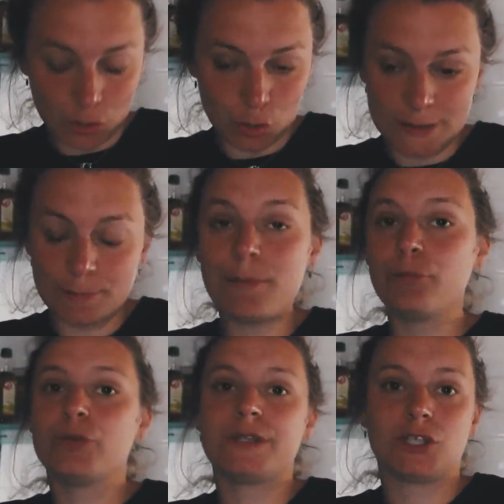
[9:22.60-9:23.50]
Je sais même
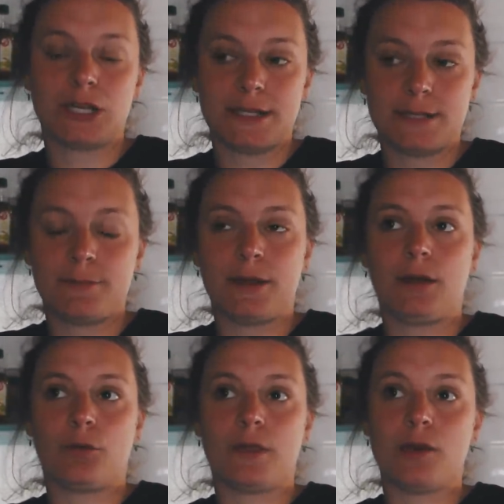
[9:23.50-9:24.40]
plus si je l'ai dit,
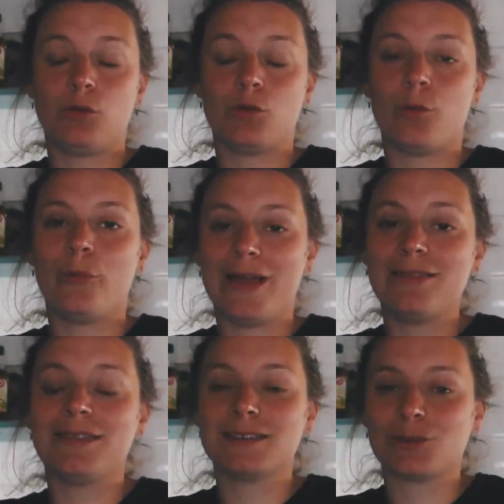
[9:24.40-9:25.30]
mais on a eu une
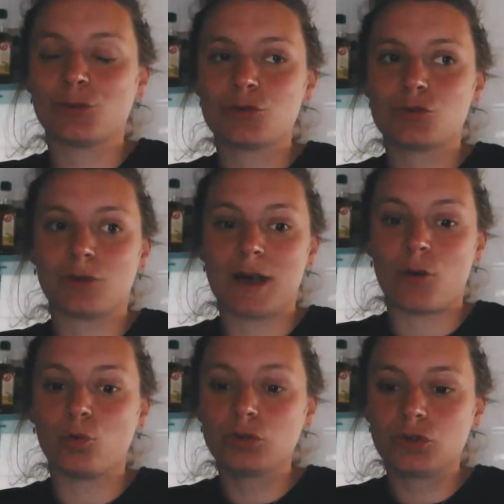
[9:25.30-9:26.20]
panne d'essence sur la
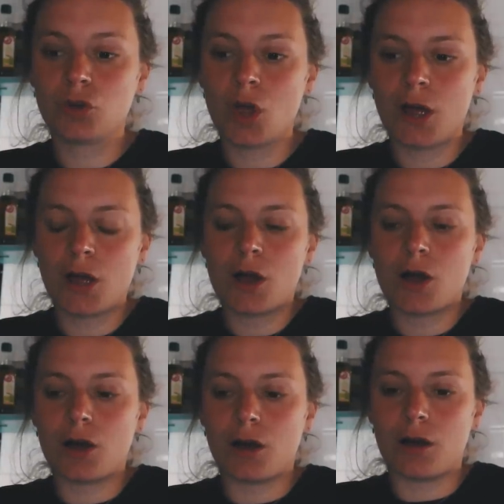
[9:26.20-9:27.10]
route.
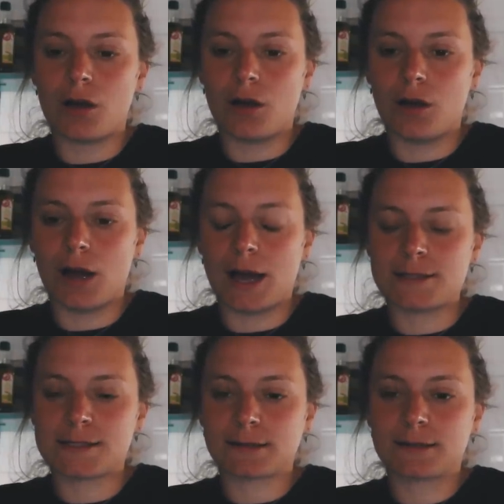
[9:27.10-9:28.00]
Euh,
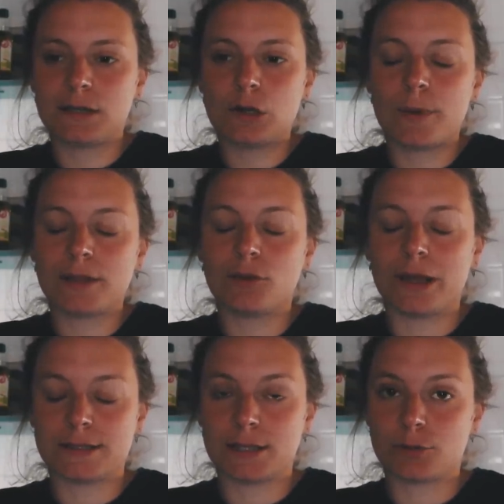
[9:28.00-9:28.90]
à 5 km de
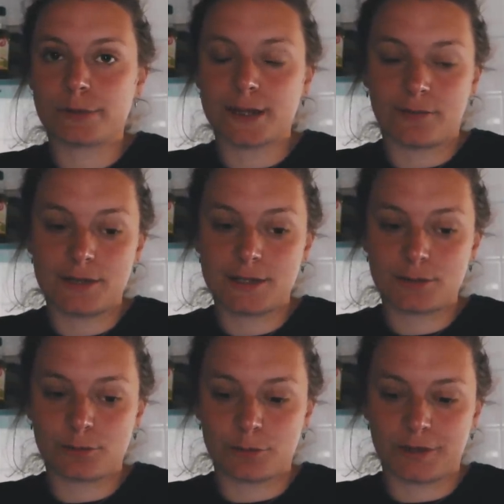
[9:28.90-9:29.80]
la
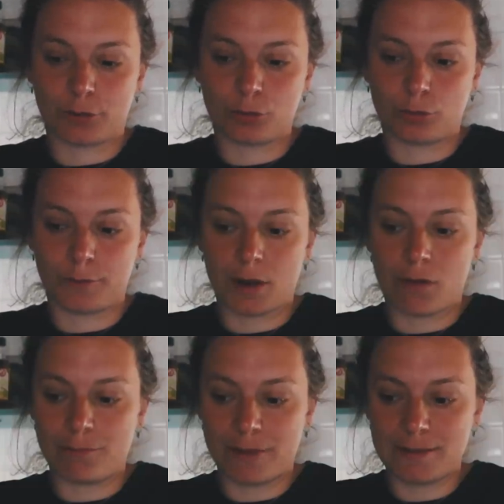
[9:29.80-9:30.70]
station-service, on s'est retrouvé
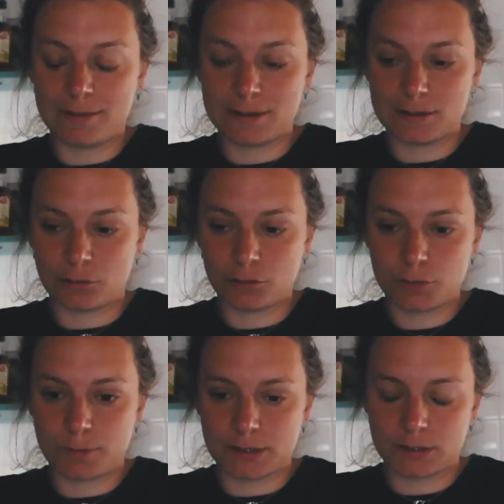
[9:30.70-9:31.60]
en panne
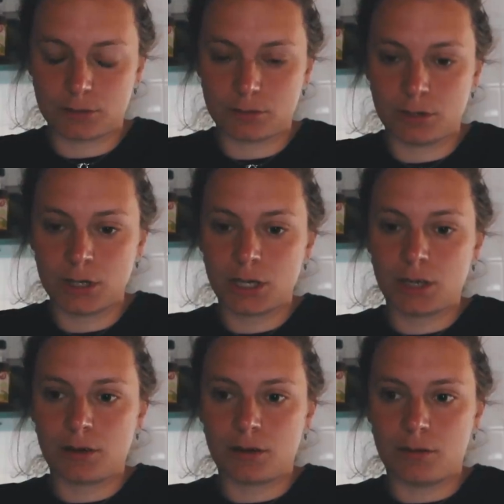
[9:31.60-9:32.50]
d'essence parce que
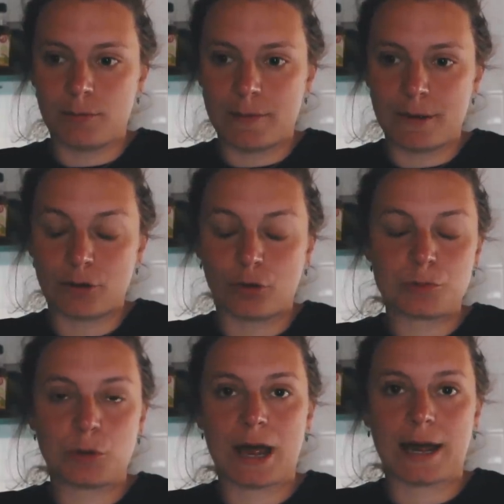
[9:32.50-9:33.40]
euh, bah,
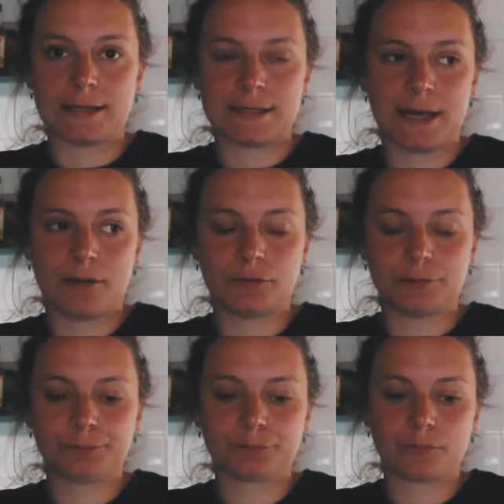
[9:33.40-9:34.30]
malheureusement la réserve